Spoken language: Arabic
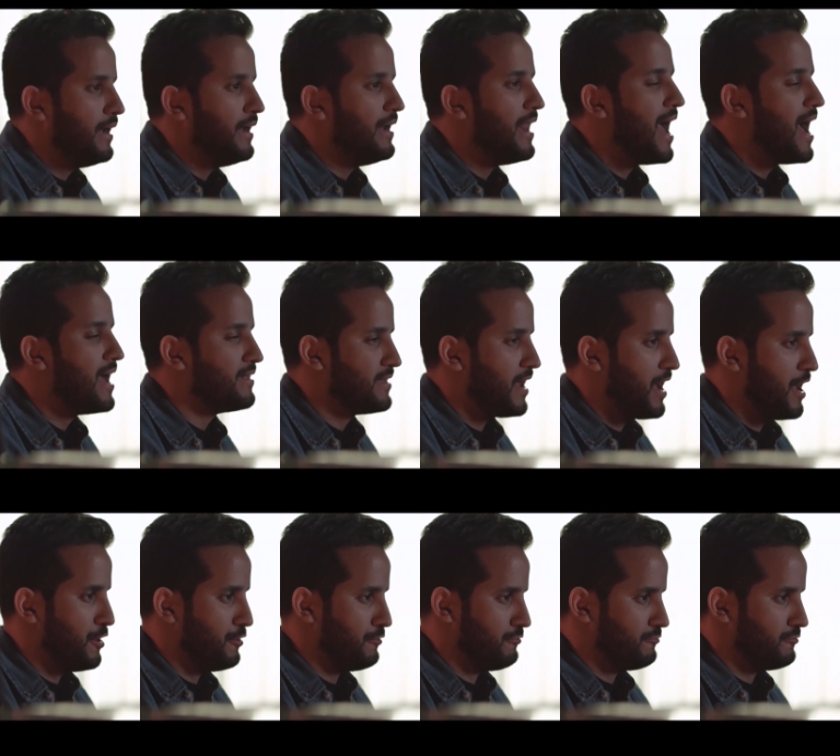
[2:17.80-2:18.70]
لا
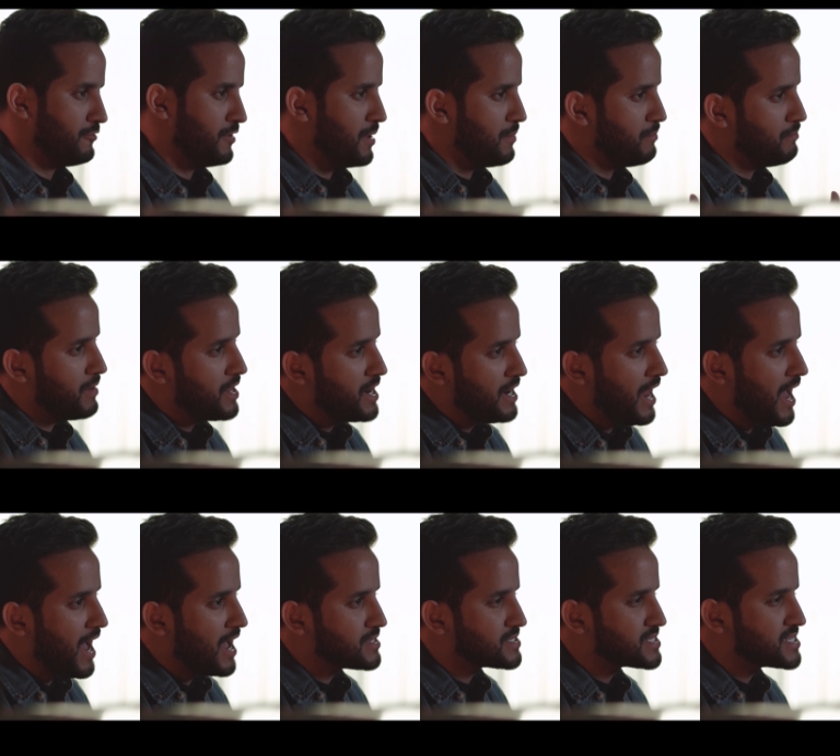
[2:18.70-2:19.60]
تعرف من
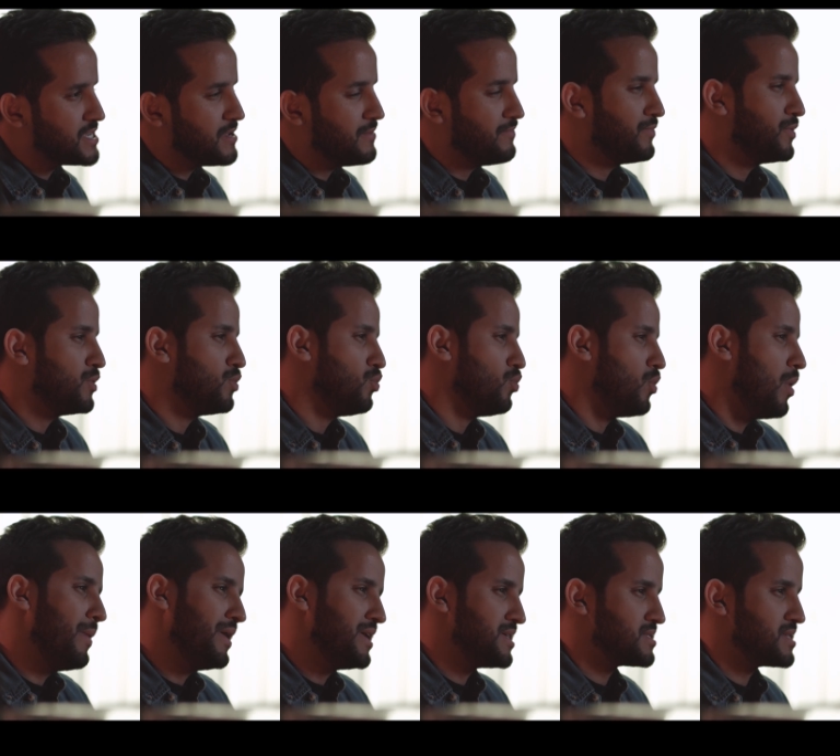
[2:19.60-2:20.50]
العاصي
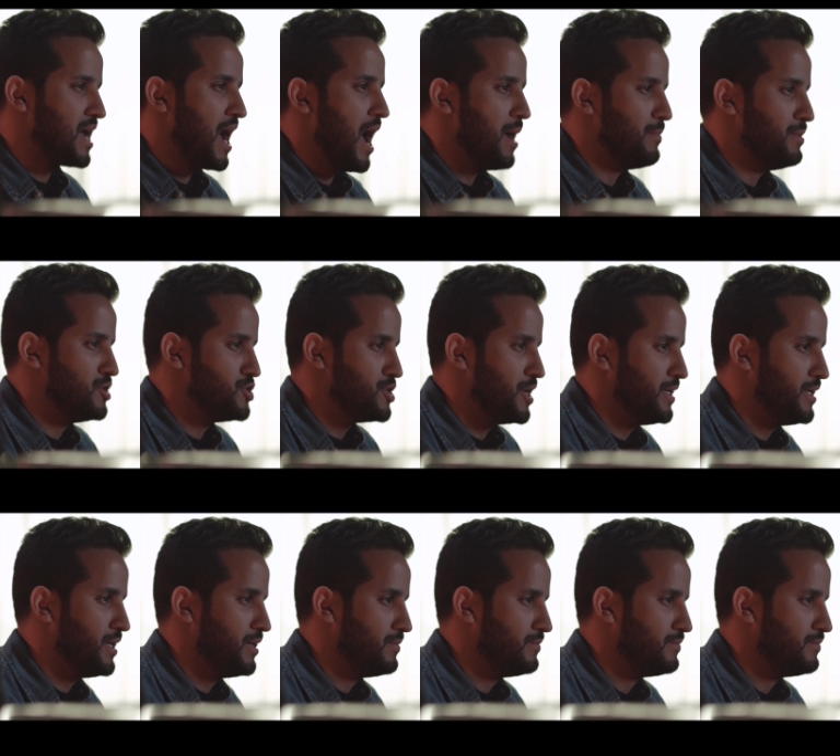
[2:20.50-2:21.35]
ومن الصحابي الجليل